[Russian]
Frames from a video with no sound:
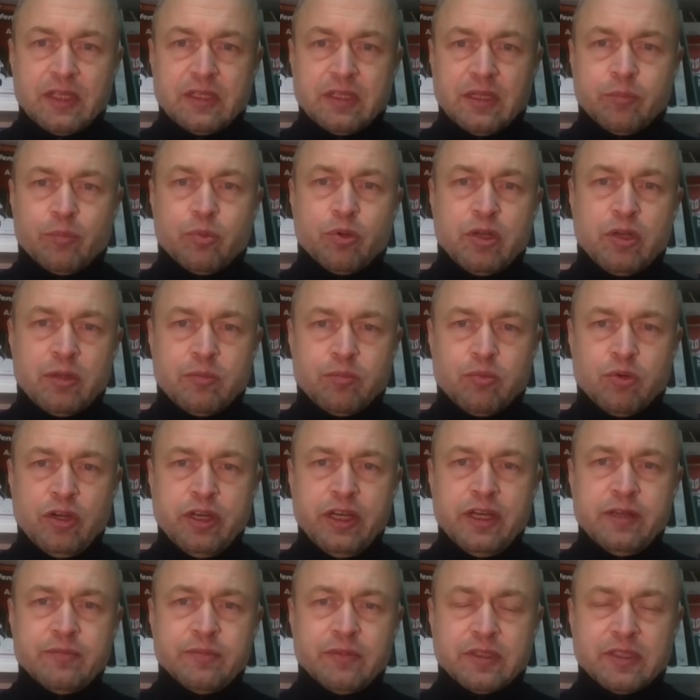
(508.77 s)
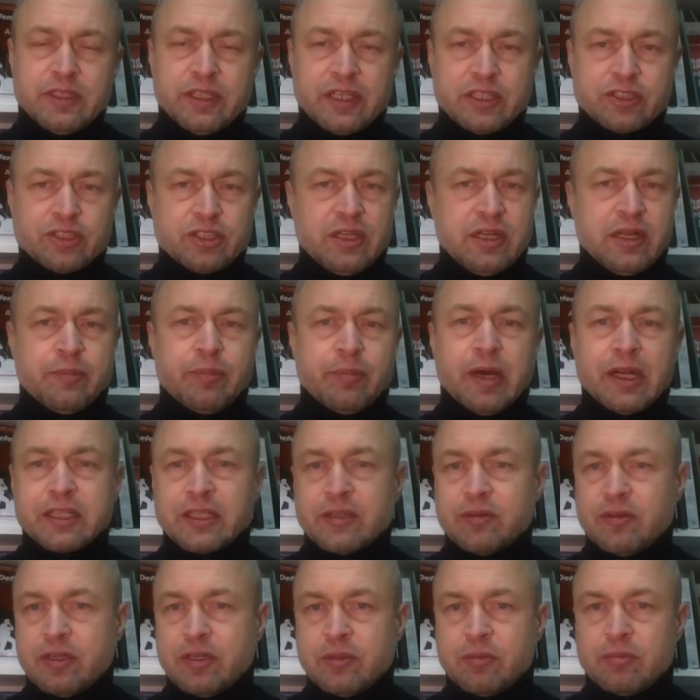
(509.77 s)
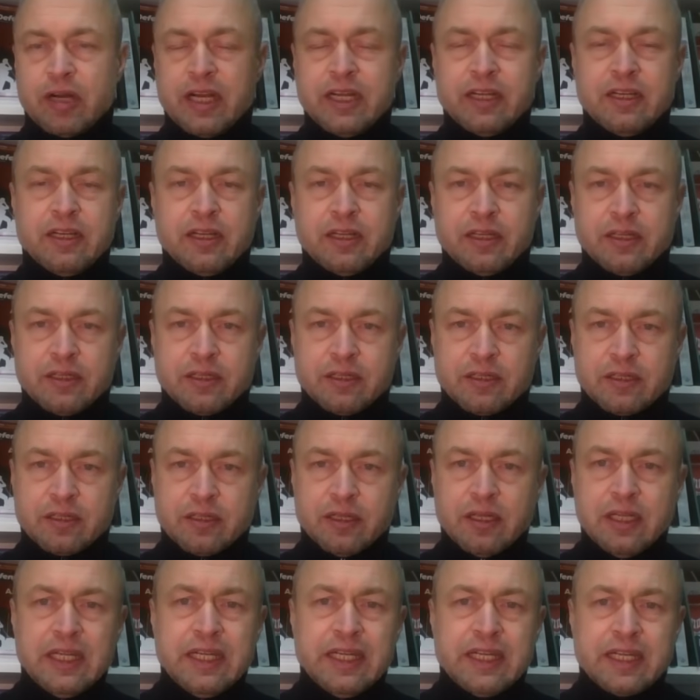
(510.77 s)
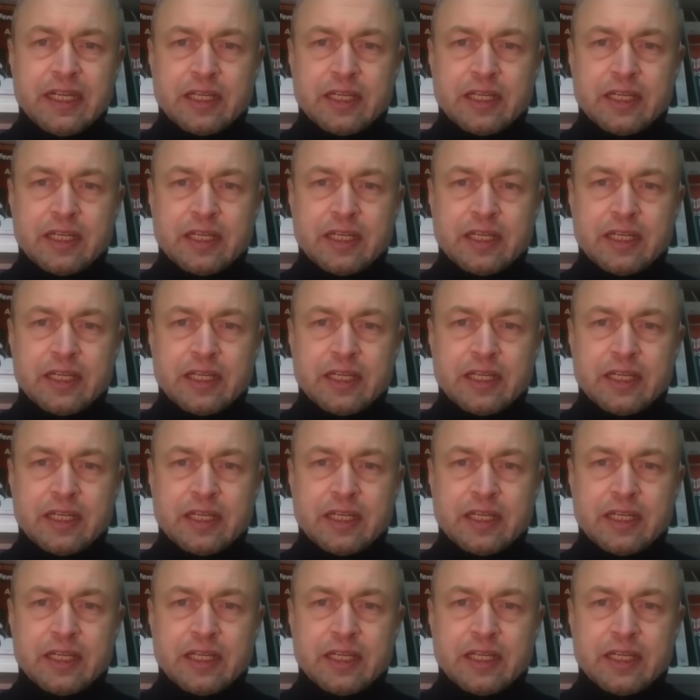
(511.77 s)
на поле боя тех же леопардов или Брэдли, э,